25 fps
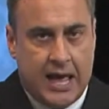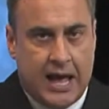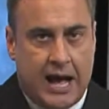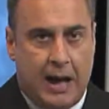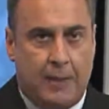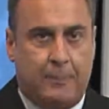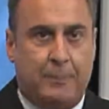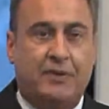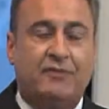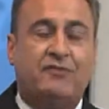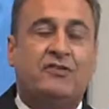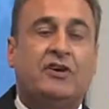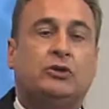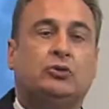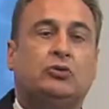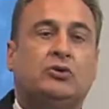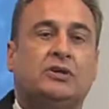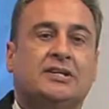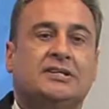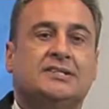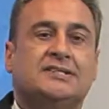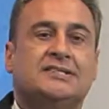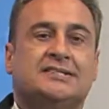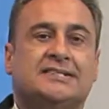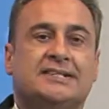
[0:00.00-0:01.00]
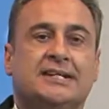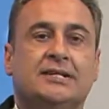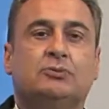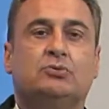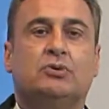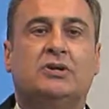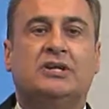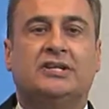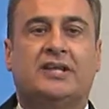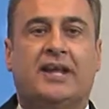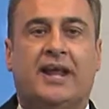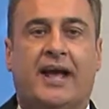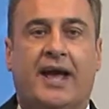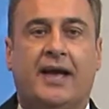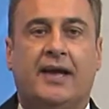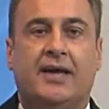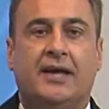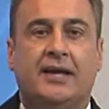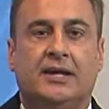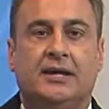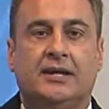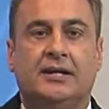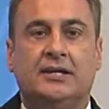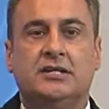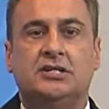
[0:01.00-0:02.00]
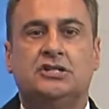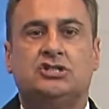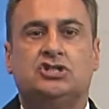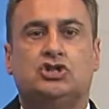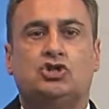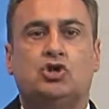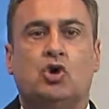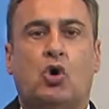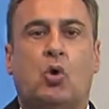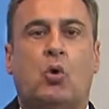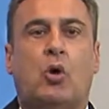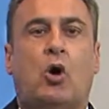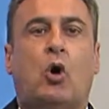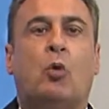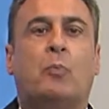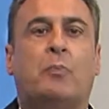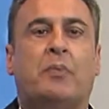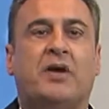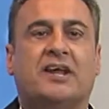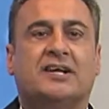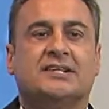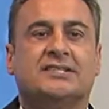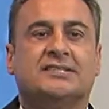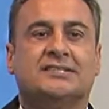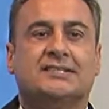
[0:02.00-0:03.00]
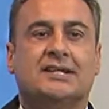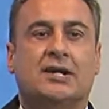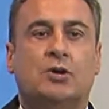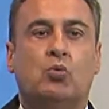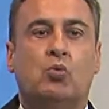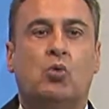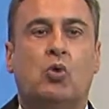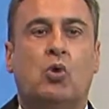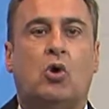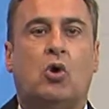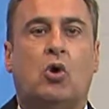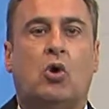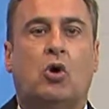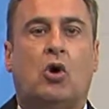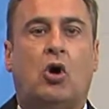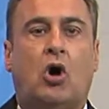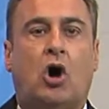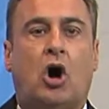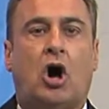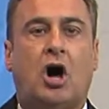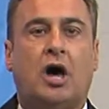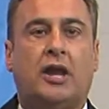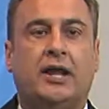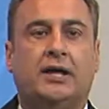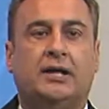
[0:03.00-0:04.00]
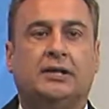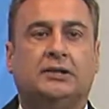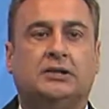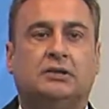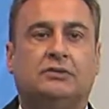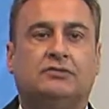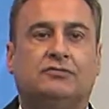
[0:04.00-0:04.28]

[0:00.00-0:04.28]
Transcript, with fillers: a Prefeitura de Santo André iniciou a operação Hora de